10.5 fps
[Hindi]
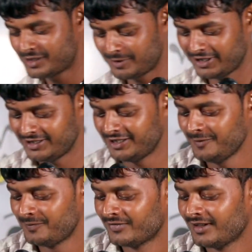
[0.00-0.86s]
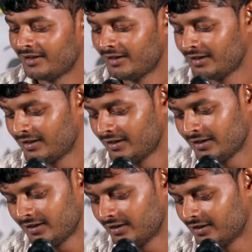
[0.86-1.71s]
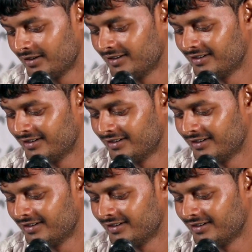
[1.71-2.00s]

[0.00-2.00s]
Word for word: में है ये हाँ